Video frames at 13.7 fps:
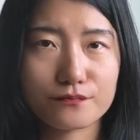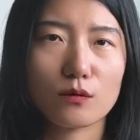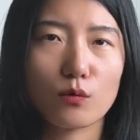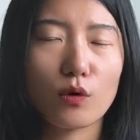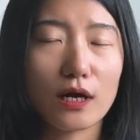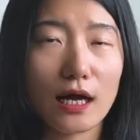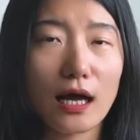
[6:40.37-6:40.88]

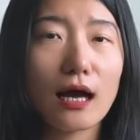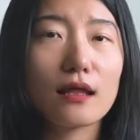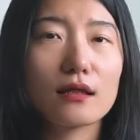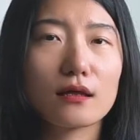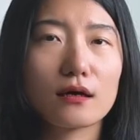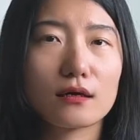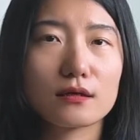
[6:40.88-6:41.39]
我看
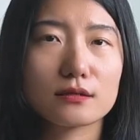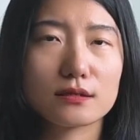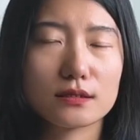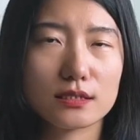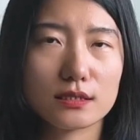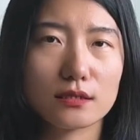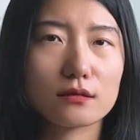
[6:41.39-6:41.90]
了
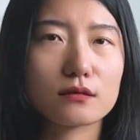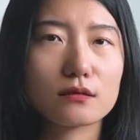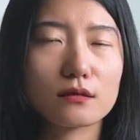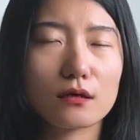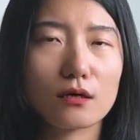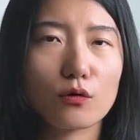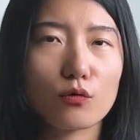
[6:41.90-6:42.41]
几
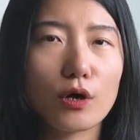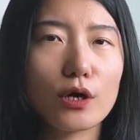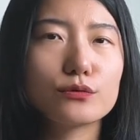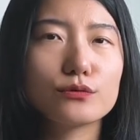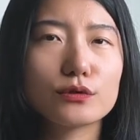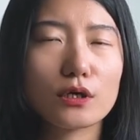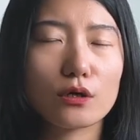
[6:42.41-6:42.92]
个关
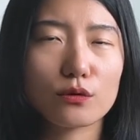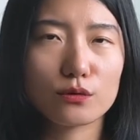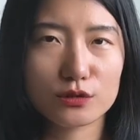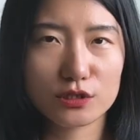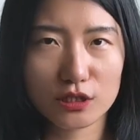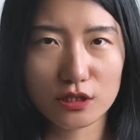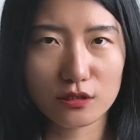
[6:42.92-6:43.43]
于人工
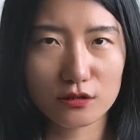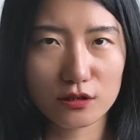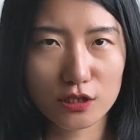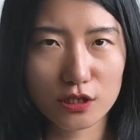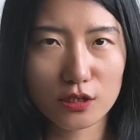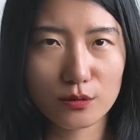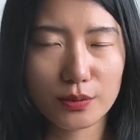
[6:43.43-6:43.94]
智能的
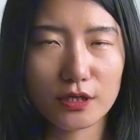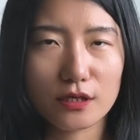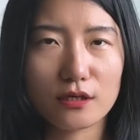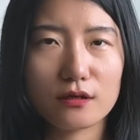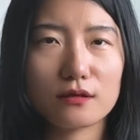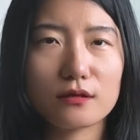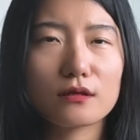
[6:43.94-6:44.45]
视
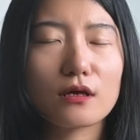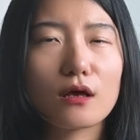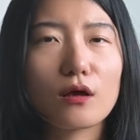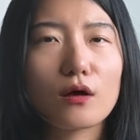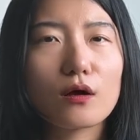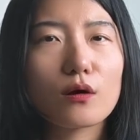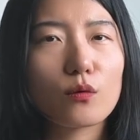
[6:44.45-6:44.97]
频，
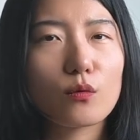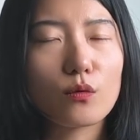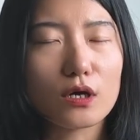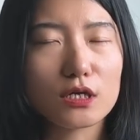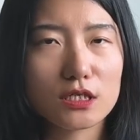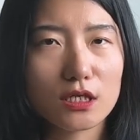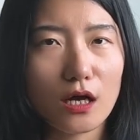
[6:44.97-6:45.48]
我
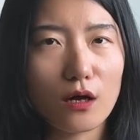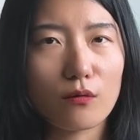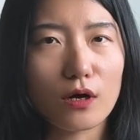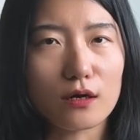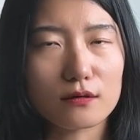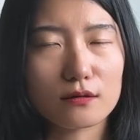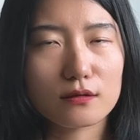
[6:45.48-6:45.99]
上
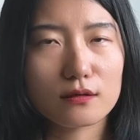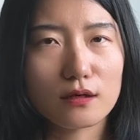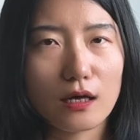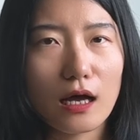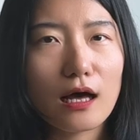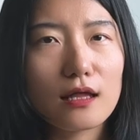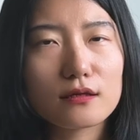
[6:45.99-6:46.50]
网
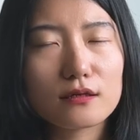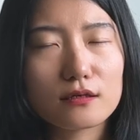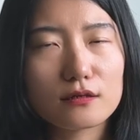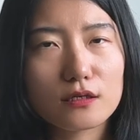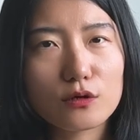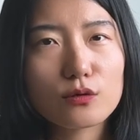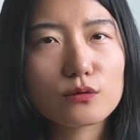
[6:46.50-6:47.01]
看了
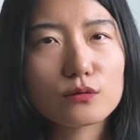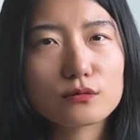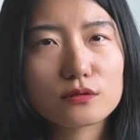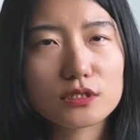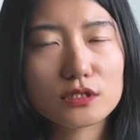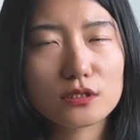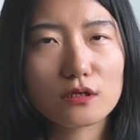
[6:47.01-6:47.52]
人工
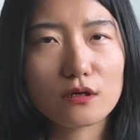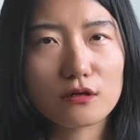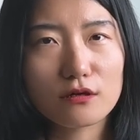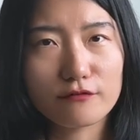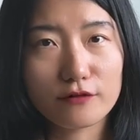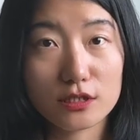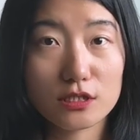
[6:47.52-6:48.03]
智能的
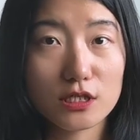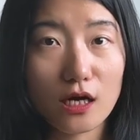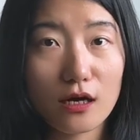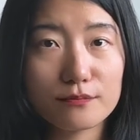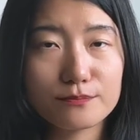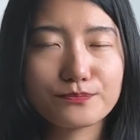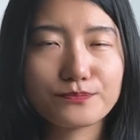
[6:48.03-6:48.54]
文
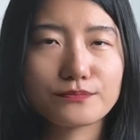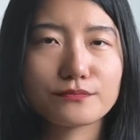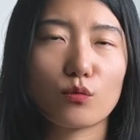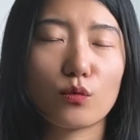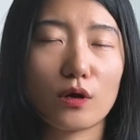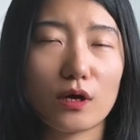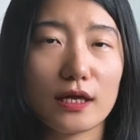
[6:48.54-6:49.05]
章，
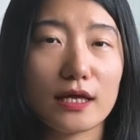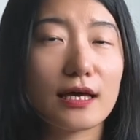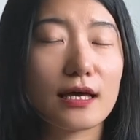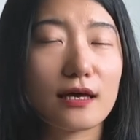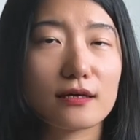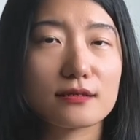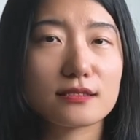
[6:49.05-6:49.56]
我
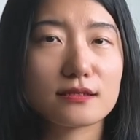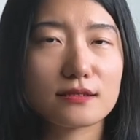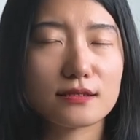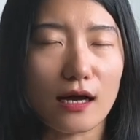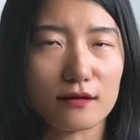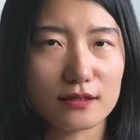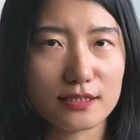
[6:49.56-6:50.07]
也
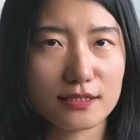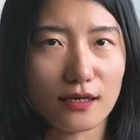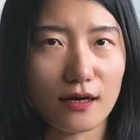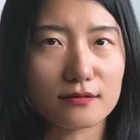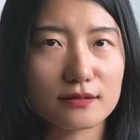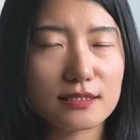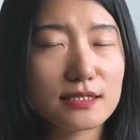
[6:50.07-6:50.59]
想了
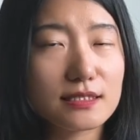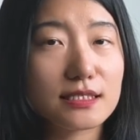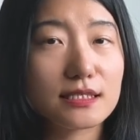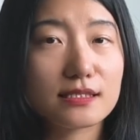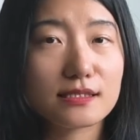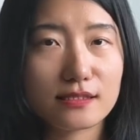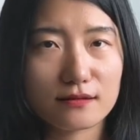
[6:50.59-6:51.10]
想自己
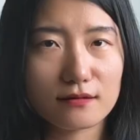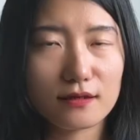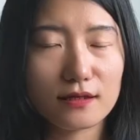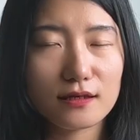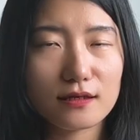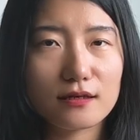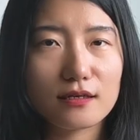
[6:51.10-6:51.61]
的经
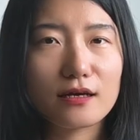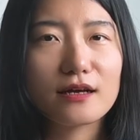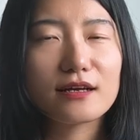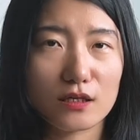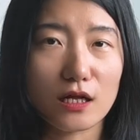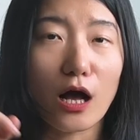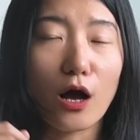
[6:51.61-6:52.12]
历，
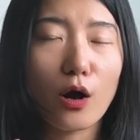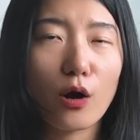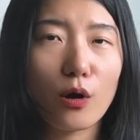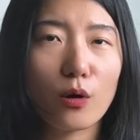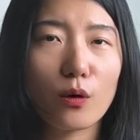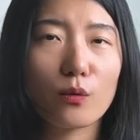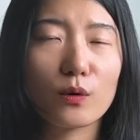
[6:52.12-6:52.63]
然
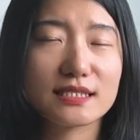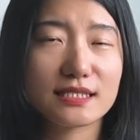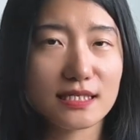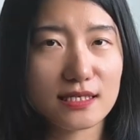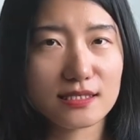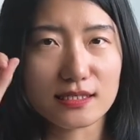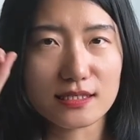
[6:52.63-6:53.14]
后我
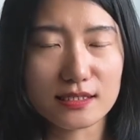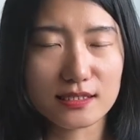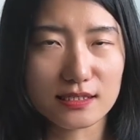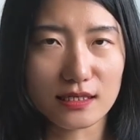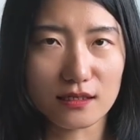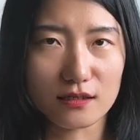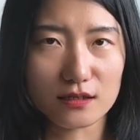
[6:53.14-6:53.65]
自己
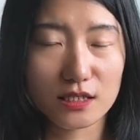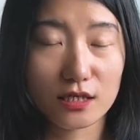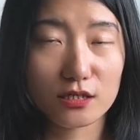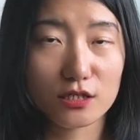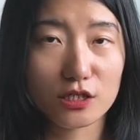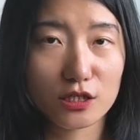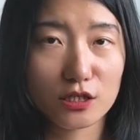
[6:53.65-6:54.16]
写了这
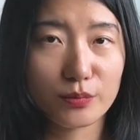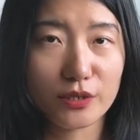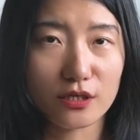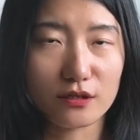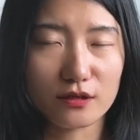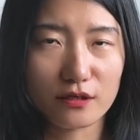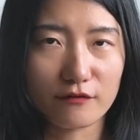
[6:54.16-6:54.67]
个视
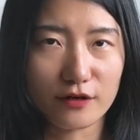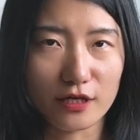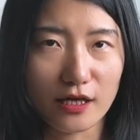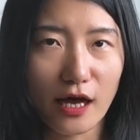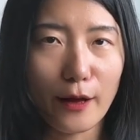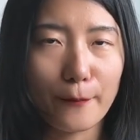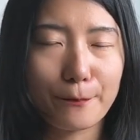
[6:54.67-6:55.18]
频的文
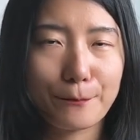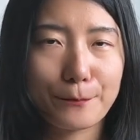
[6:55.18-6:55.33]
案。